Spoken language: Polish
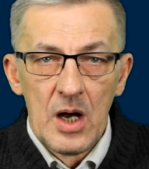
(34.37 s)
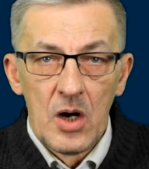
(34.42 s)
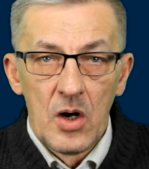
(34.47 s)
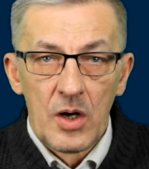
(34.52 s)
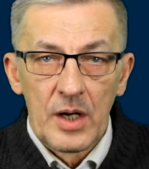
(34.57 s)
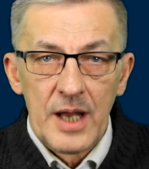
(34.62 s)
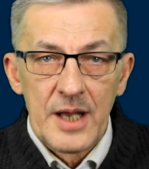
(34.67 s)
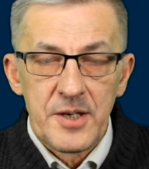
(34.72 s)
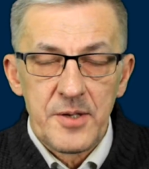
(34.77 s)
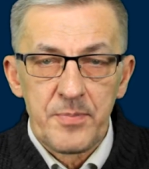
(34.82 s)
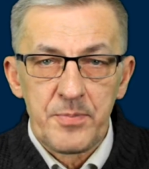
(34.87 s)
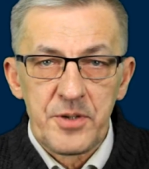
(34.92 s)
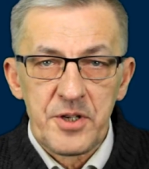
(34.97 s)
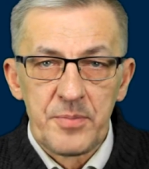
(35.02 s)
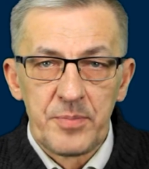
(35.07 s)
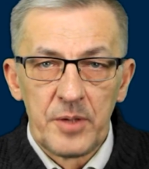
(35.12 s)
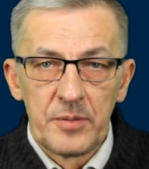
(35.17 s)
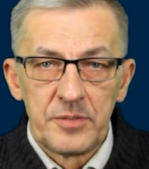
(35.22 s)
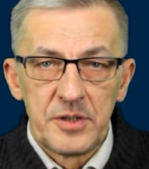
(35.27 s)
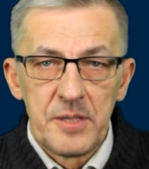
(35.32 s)
Oraz
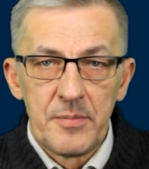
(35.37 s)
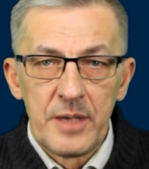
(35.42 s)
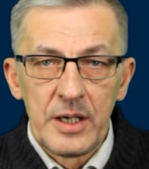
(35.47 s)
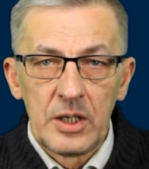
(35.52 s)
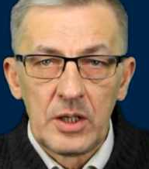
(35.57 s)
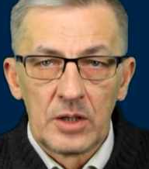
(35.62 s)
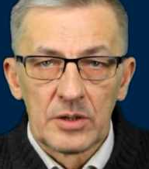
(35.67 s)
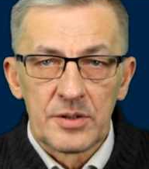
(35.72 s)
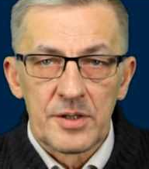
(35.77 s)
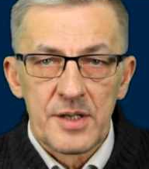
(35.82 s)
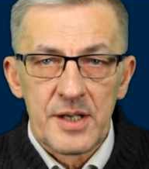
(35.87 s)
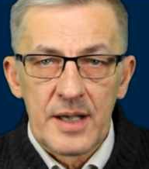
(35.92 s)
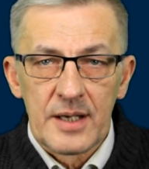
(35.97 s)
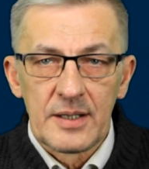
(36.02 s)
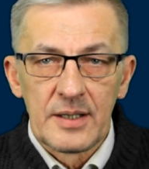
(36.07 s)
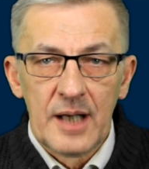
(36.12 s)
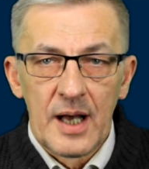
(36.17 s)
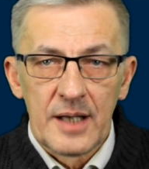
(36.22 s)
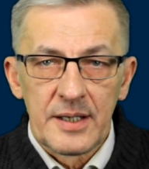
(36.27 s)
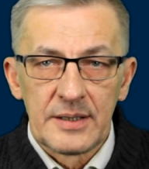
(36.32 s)
przypomnimy
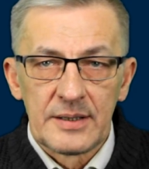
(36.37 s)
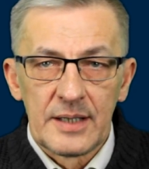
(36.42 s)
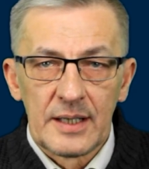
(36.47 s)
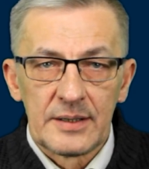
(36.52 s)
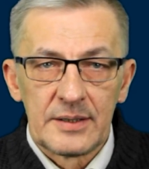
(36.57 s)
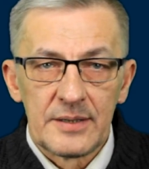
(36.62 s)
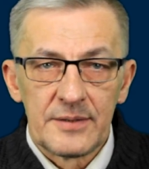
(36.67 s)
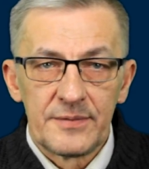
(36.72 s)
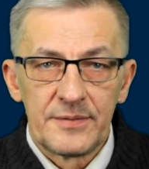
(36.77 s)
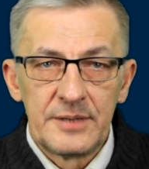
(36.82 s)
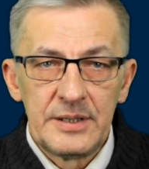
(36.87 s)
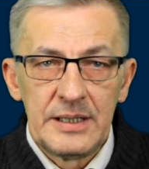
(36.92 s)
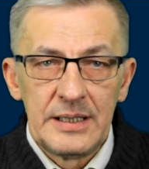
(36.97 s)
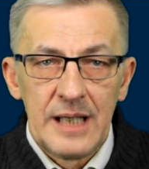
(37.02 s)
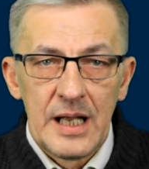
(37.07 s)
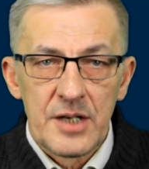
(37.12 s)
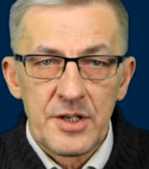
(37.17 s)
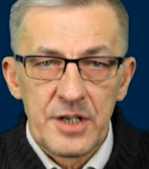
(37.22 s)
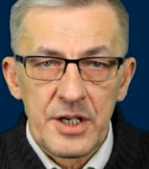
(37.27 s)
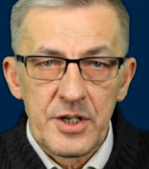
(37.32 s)
koncert charytatywny
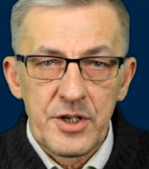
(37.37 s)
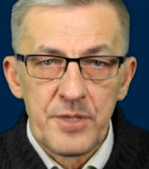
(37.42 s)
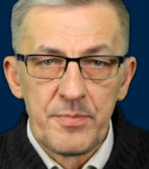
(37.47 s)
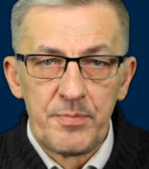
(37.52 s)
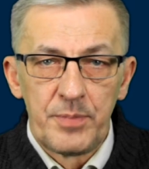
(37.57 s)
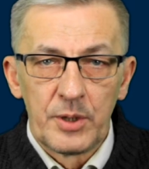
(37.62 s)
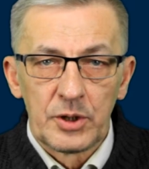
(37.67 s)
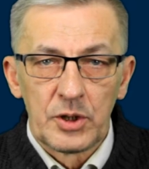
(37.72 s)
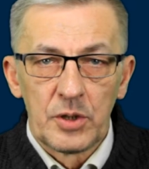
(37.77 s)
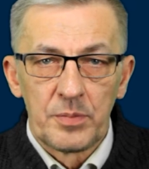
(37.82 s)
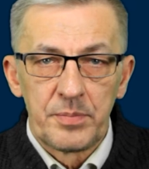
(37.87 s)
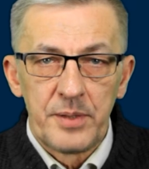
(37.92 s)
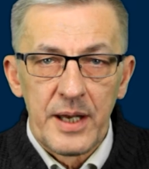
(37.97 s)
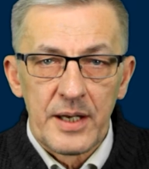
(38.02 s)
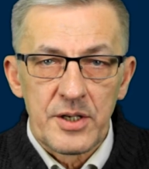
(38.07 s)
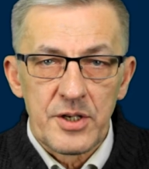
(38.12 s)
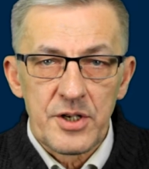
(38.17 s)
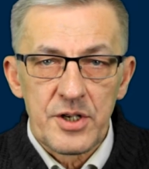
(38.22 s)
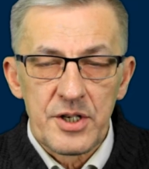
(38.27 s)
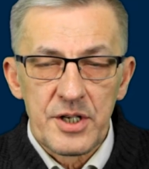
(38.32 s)
na rzecz
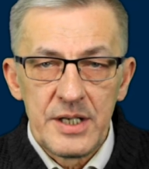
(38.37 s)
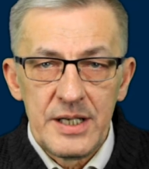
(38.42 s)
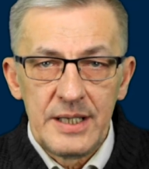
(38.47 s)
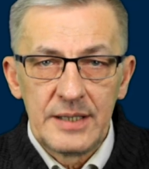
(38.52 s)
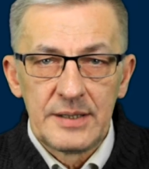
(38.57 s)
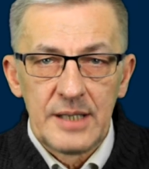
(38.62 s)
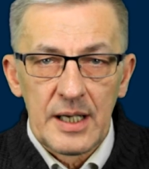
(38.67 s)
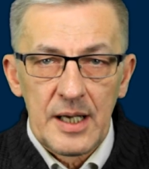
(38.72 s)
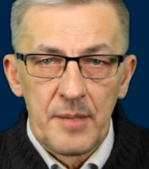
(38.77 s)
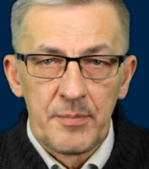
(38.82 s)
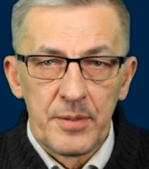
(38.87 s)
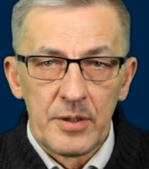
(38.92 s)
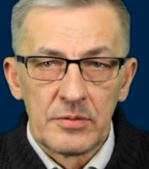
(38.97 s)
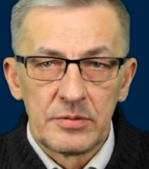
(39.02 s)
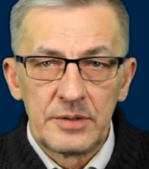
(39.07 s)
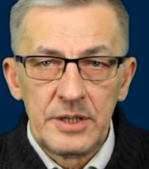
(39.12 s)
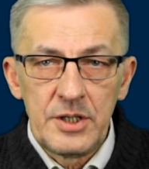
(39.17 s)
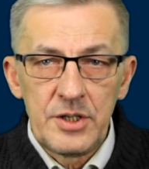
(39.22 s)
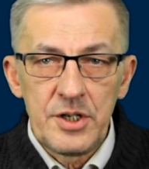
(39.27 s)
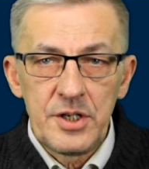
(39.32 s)
podopiecznych
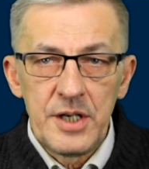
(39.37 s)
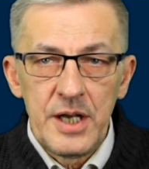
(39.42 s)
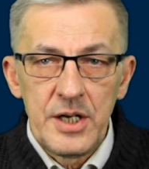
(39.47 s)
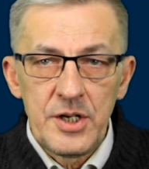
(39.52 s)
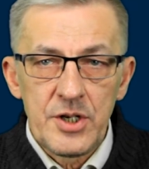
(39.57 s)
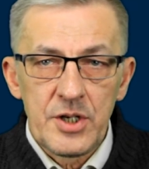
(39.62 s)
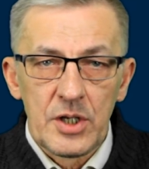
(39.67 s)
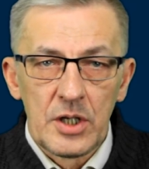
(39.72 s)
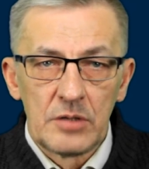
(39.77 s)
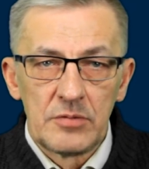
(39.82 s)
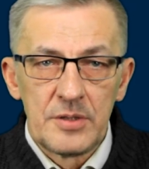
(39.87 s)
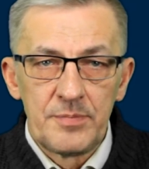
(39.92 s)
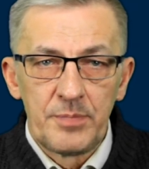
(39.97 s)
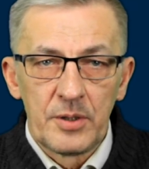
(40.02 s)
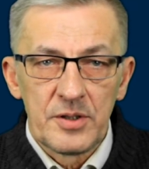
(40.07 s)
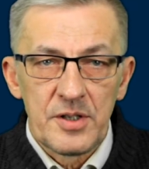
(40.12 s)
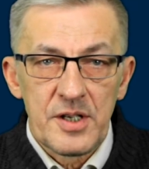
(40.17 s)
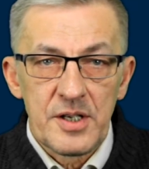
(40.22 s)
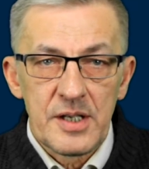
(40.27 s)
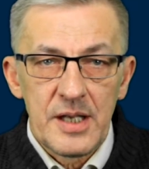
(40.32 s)
terapeutycznej szkoły
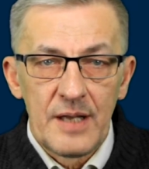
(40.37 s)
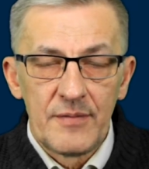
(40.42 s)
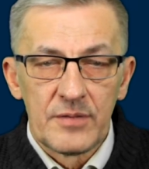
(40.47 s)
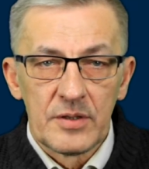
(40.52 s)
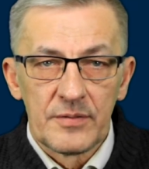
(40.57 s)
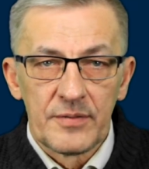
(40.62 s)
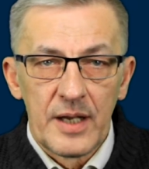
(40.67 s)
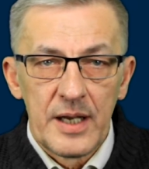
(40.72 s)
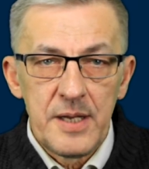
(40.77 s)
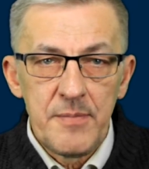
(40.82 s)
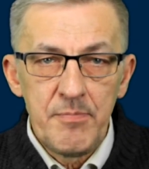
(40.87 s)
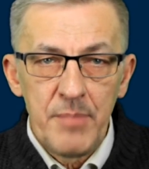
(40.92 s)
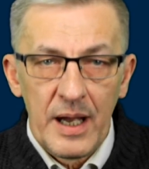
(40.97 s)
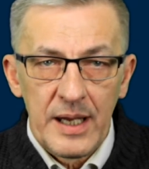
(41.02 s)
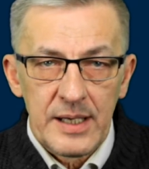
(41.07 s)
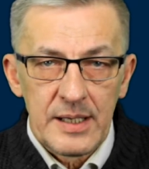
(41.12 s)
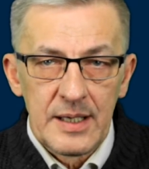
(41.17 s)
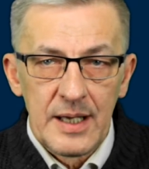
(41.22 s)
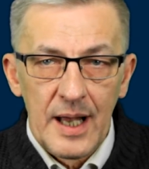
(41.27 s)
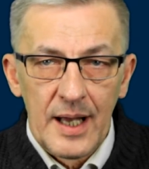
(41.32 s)
podstawowej
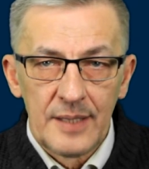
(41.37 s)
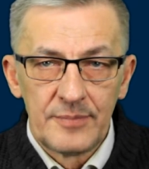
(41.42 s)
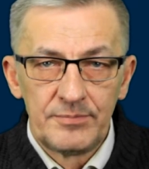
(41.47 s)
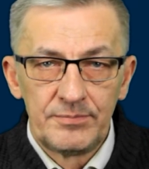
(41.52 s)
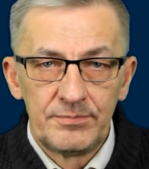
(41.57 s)
Bajka.